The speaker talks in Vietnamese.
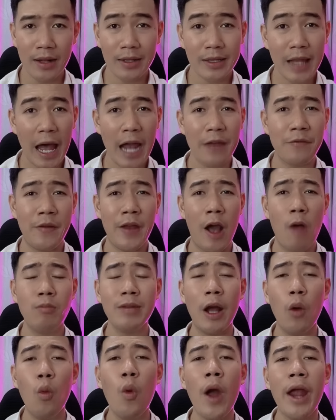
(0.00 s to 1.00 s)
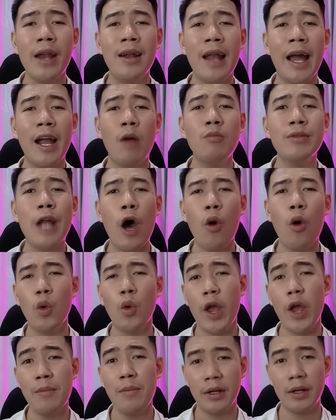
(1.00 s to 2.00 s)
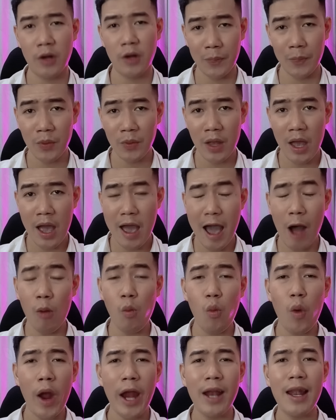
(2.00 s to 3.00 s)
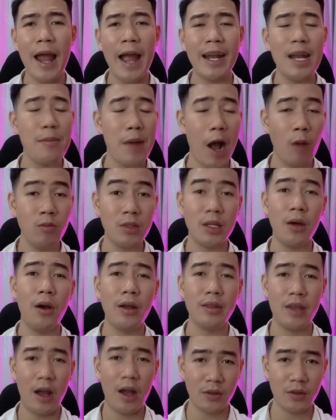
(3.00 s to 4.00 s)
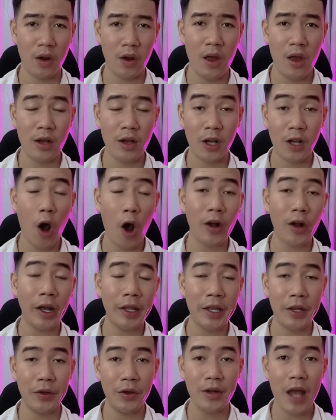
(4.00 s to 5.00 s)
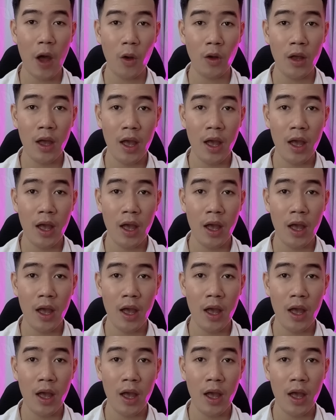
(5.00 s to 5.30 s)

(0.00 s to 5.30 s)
tại vì ổng đã quay lại ổng đầu lụy mình rồi ổng quay lại để mà ổng thừa nhận rồi còn cái gì nữa đâu